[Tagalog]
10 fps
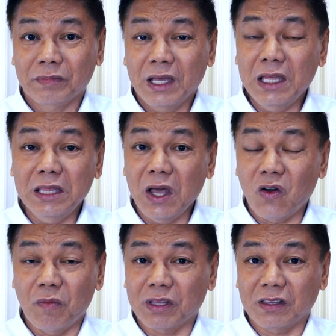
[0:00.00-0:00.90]
hindi
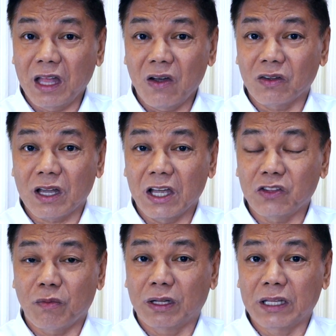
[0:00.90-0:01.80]
ako matatakot kahit
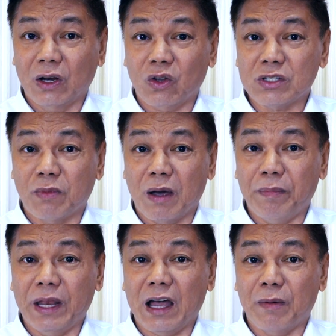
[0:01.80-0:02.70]
dumadaan ako sa mga
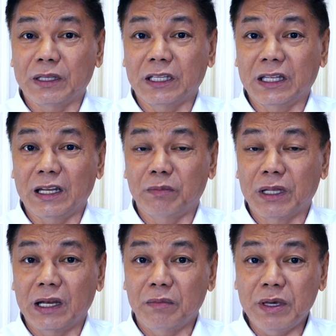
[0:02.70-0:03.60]
pinakamadidilim
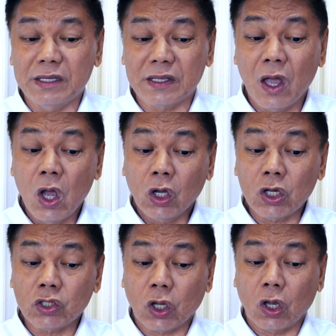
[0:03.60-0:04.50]
na libis
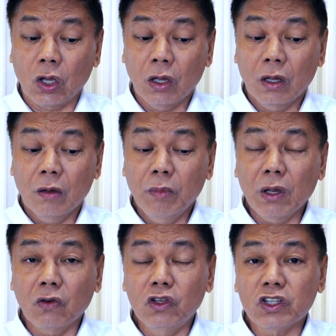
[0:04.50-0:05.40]
kasi
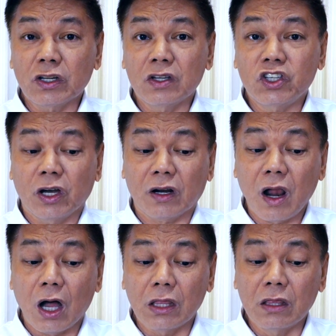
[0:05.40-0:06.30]
meron niya siyang
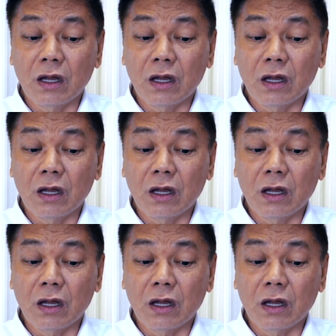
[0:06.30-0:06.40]
rod,